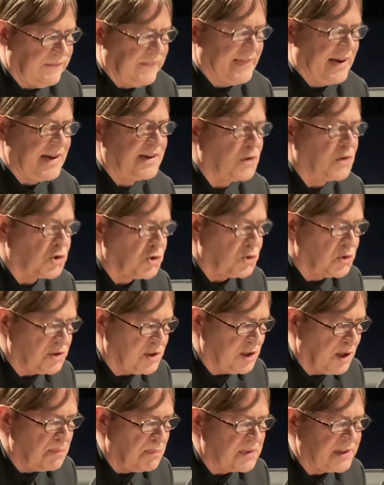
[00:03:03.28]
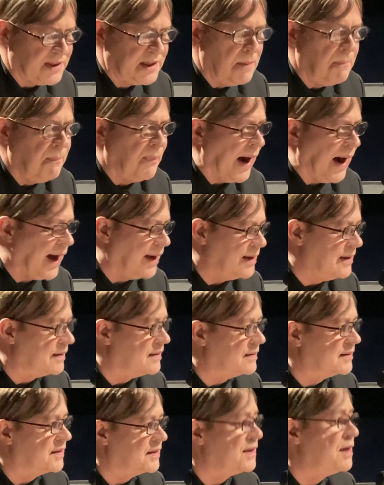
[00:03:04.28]
Quelque chose comme qu'il parle,
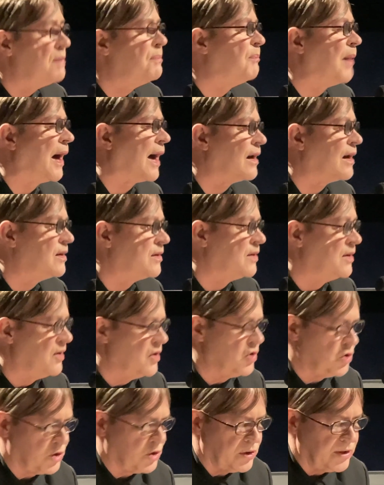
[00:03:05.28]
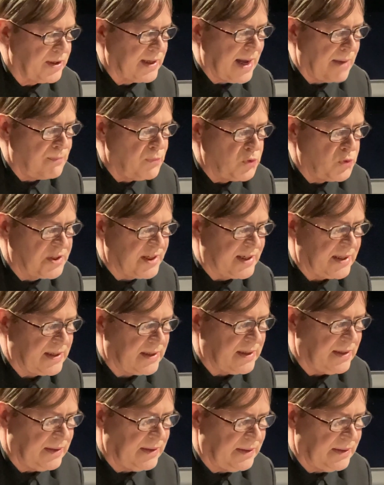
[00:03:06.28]
qu'il parle, je connais la musique.